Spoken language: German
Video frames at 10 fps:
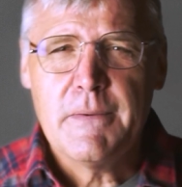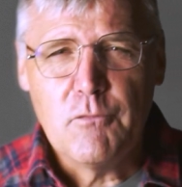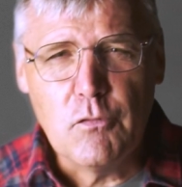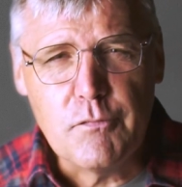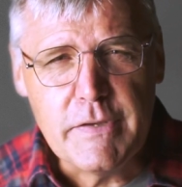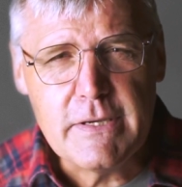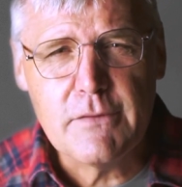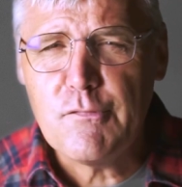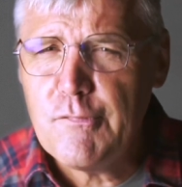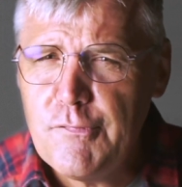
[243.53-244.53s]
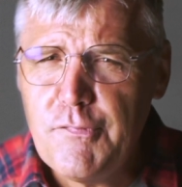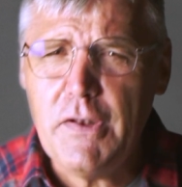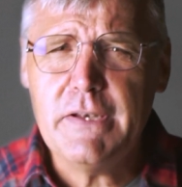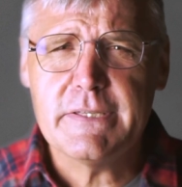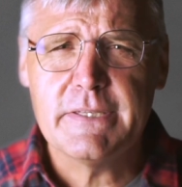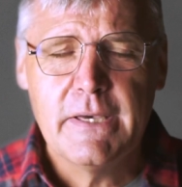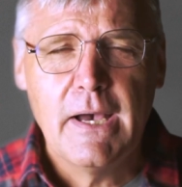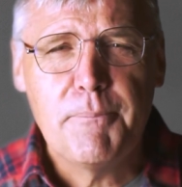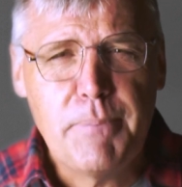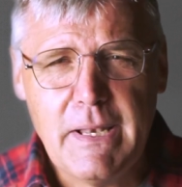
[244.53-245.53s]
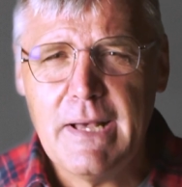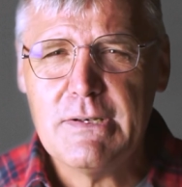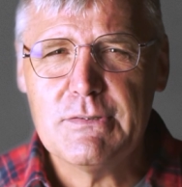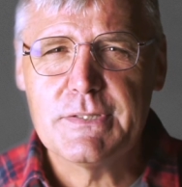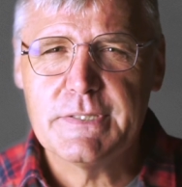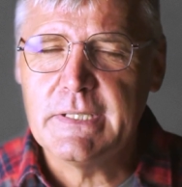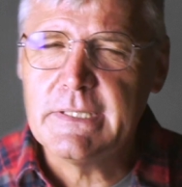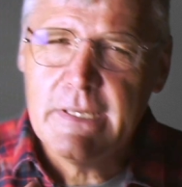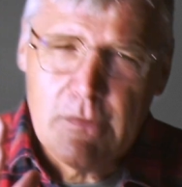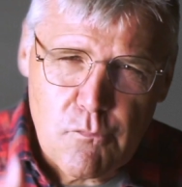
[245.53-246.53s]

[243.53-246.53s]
wo wir völlig planlos sind,